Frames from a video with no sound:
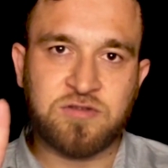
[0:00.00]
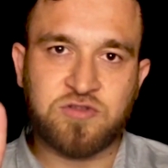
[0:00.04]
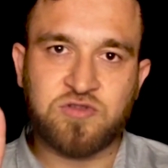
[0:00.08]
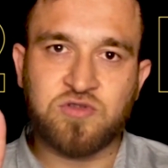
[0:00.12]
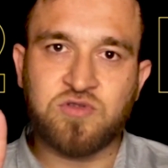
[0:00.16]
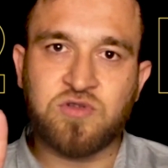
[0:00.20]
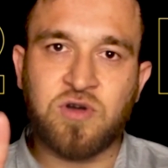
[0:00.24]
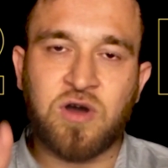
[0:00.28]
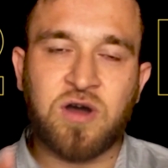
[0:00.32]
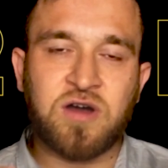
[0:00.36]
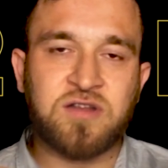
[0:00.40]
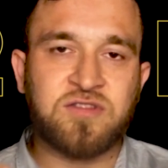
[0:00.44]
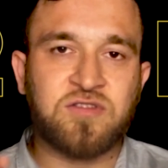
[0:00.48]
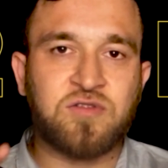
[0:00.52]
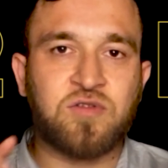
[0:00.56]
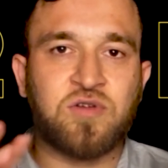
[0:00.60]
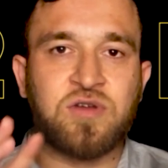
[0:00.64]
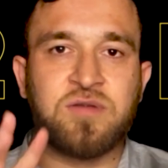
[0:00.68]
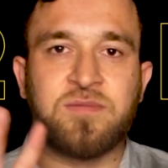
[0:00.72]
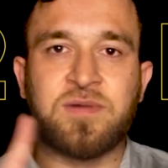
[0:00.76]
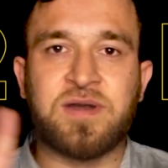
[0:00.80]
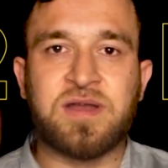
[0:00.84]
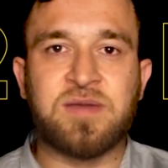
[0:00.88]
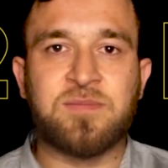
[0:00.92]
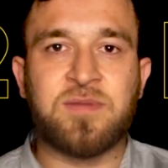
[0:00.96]
टू आवर्स
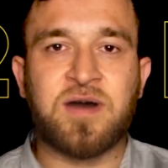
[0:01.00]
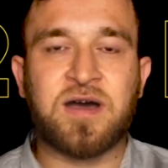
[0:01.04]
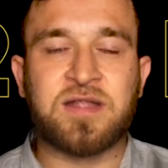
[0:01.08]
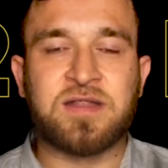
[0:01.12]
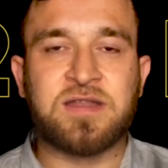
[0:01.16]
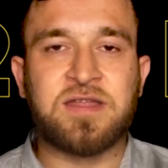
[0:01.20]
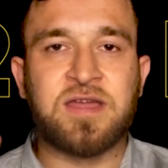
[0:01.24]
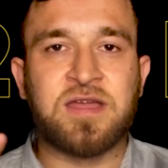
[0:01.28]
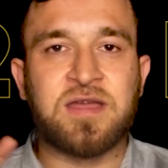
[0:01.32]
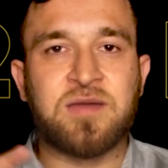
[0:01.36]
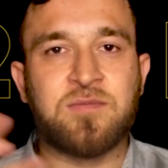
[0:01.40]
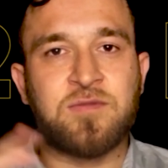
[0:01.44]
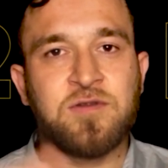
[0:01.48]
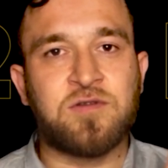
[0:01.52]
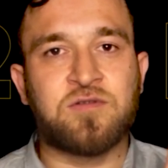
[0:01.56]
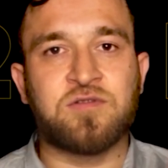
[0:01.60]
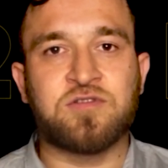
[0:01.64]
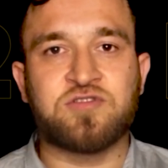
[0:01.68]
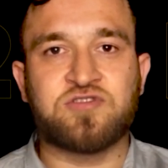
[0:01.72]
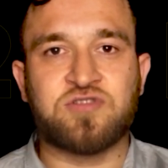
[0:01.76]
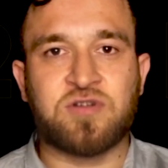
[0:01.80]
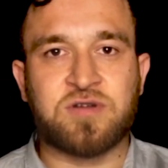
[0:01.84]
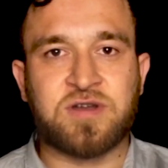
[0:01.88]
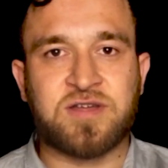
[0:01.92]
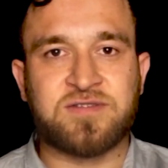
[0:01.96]
कोई बड़ी बात नहीं है ये
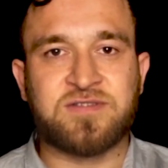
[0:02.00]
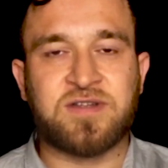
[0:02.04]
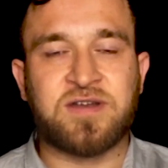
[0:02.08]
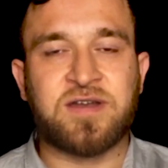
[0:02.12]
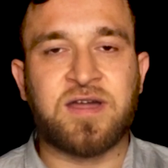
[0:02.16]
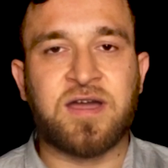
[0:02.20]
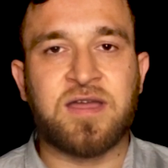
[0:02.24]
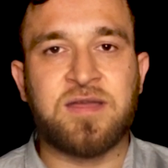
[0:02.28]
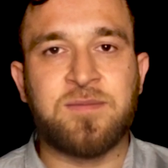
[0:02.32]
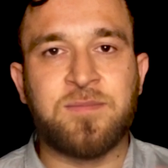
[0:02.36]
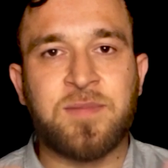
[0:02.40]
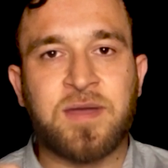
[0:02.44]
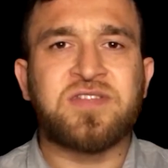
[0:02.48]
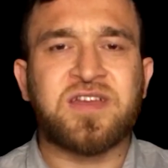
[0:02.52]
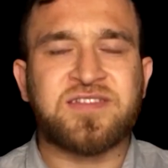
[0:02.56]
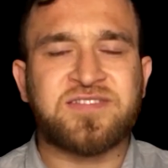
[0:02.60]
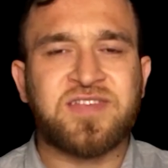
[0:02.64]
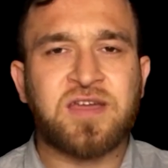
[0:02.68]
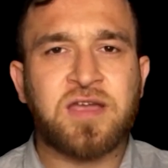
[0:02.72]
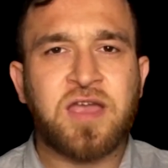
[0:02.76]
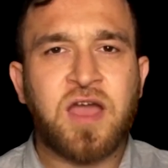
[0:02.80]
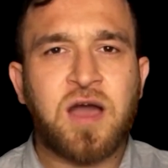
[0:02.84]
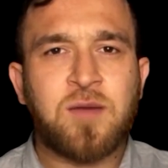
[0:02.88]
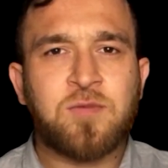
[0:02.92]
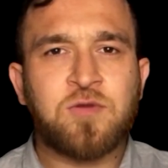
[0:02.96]
बिल्कुल छोटा सा टाइम है
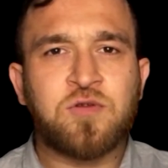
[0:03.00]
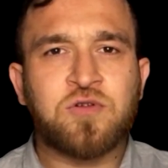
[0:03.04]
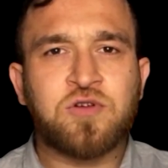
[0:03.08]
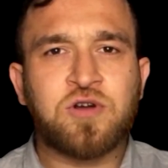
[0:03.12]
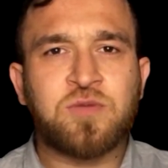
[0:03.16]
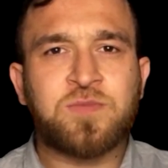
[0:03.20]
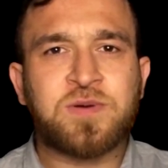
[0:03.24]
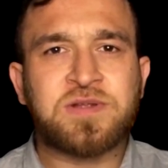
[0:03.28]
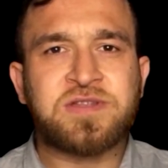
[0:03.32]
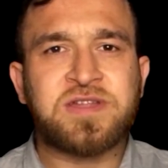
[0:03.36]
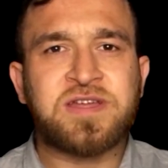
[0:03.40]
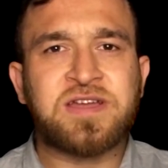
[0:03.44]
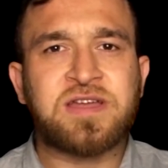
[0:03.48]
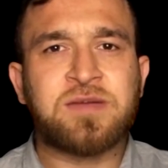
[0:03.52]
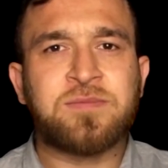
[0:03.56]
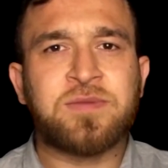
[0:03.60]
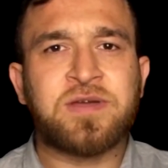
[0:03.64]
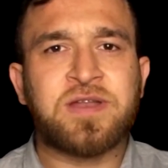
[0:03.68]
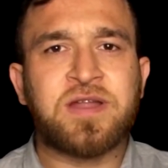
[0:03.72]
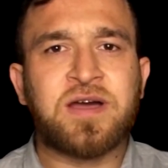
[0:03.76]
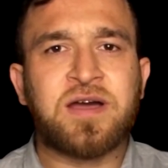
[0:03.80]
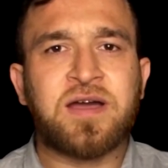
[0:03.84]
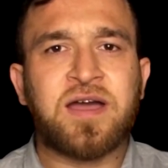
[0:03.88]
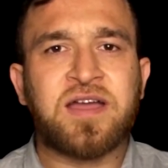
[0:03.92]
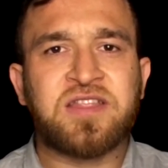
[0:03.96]
जैसा कि आप लोगों को पता है कि
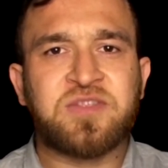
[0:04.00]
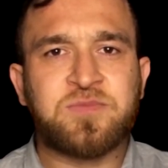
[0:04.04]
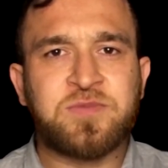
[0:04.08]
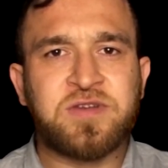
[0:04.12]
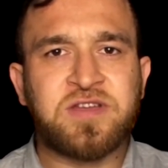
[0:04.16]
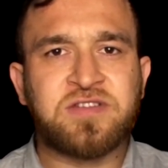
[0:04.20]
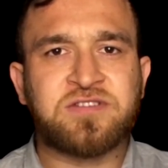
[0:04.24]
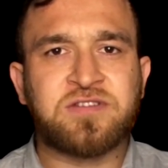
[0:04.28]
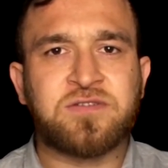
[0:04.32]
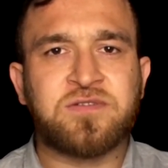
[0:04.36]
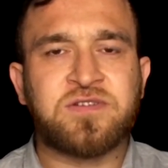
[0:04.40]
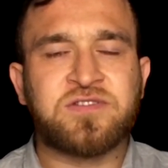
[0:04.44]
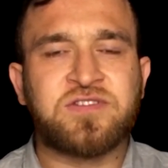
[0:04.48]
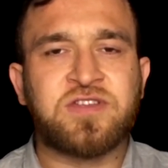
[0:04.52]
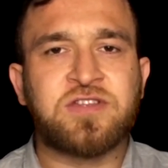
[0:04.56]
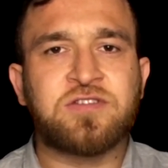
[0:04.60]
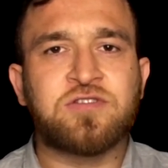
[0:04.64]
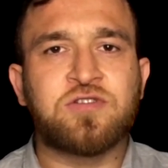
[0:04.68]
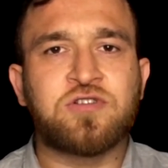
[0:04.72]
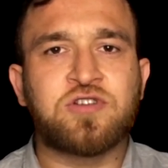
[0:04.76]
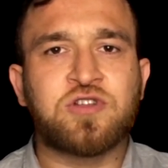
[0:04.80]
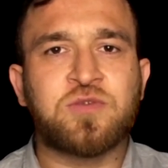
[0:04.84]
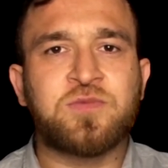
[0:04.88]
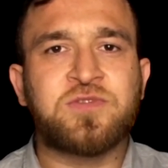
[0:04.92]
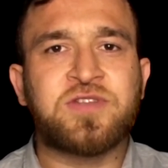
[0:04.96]
मेरा एच बी सर्विसेज
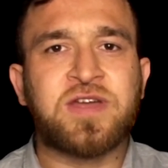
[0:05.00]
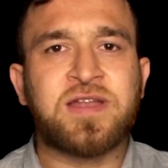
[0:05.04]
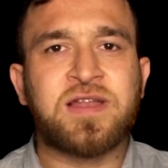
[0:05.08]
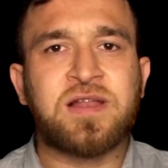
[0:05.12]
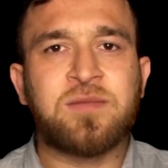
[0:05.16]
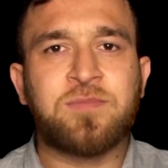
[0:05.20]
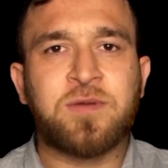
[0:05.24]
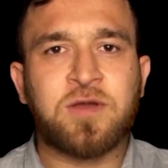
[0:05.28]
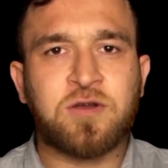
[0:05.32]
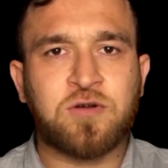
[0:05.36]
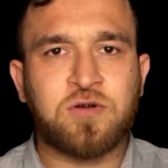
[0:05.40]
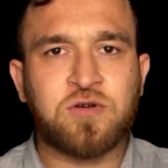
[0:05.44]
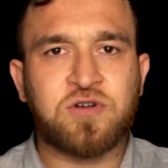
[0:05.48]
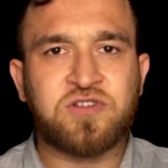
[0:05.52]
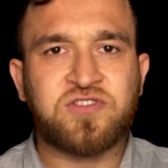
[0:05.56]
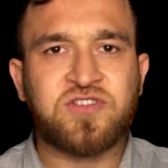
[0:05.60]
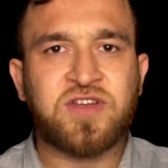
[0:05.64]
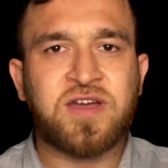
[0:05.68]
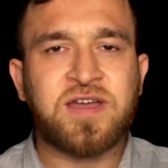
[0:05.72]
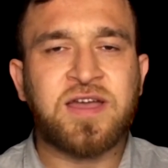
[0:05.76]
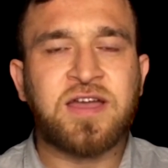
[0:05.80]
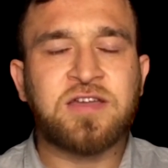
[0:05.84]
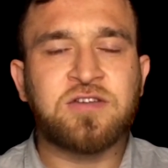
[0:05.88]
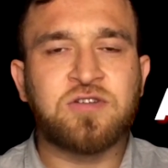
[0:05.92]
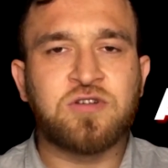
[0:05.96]
यूट्यूब चैनल पे कोर्स
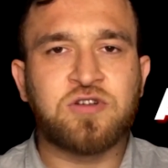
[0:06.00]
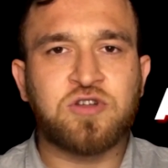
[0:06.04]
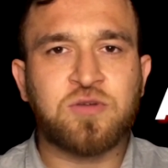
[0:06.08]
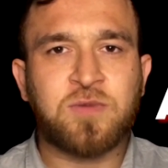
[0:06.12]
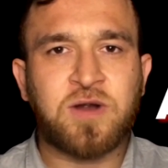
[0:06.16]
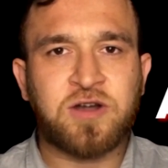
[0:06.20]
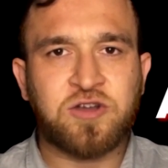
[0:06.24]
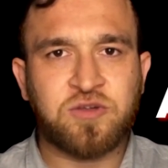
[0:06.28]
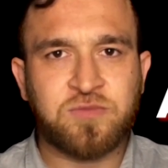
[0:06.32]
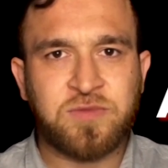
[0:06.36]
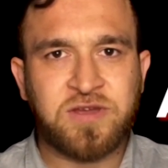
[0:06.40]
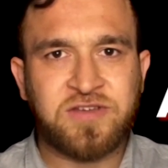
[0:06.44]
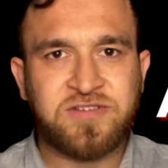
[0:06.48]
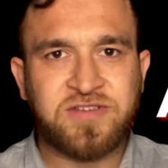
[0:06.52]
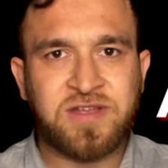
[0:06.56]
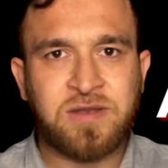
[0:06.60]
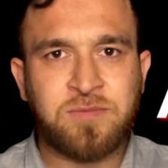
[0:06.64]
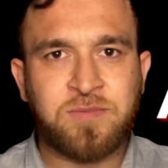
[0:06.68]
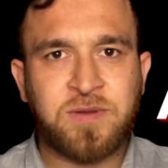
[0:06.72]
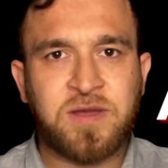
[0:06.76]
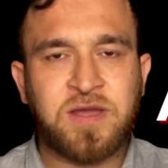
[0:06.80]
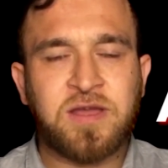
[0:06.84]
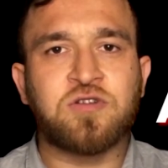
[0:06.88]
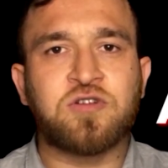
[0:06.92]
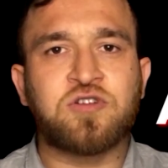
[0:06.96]
आया यूट्यूब
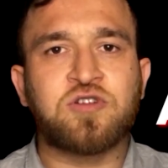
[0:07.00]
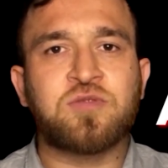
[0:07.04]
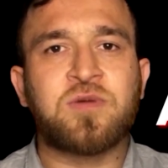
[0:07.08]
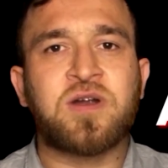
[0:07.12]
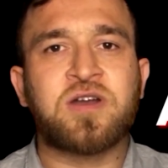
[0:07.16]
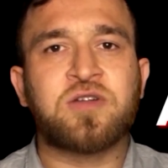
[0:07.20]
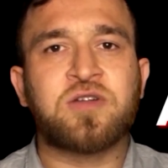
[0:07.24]
ऑटोमेशन पे यूट्यूब